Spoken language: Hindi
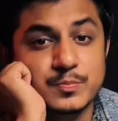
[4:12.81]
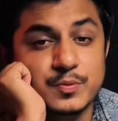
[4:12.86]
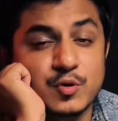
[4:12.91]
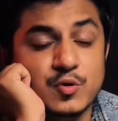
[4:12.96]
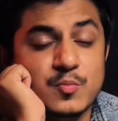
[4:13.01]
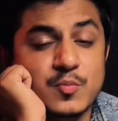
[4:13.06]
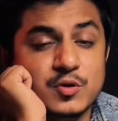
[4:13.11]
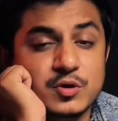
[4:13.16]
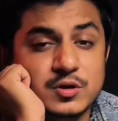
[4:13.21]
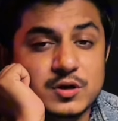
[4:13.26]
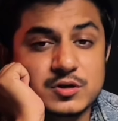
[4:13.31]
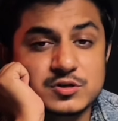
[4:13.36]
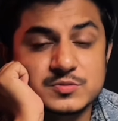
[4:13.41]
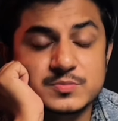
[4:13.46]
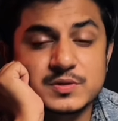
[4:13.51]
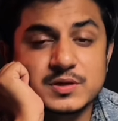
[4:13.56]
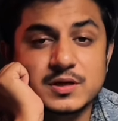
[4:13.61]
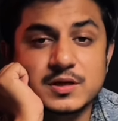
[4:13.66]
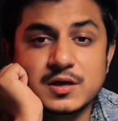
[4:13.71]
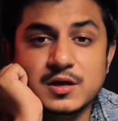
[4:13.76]
प्रो मॉडल है
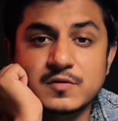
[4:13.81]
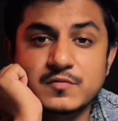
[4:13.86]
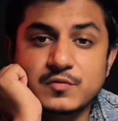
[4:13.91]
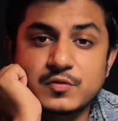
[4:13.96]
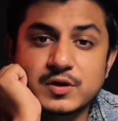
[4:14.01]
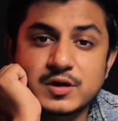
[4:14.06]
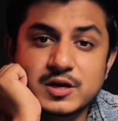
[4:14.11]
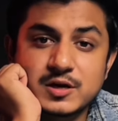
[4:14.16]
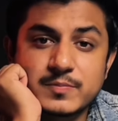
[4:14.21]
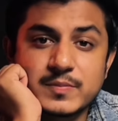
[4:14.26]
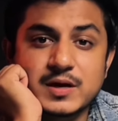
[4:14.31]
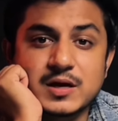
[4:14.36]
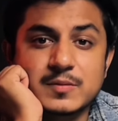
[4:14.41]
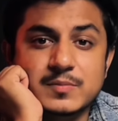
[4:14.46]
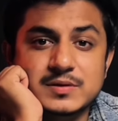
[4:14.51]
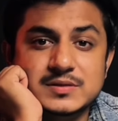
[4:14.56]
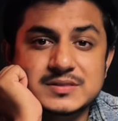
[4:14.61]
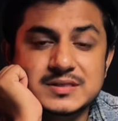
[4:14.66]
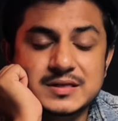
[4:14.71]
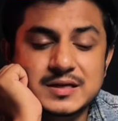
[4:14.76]
उसमें दिया गया है 48
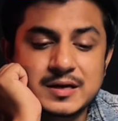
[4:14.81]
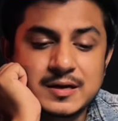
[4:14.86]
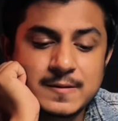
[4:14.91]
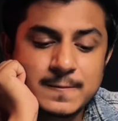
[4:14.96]
मेगापिक्सल का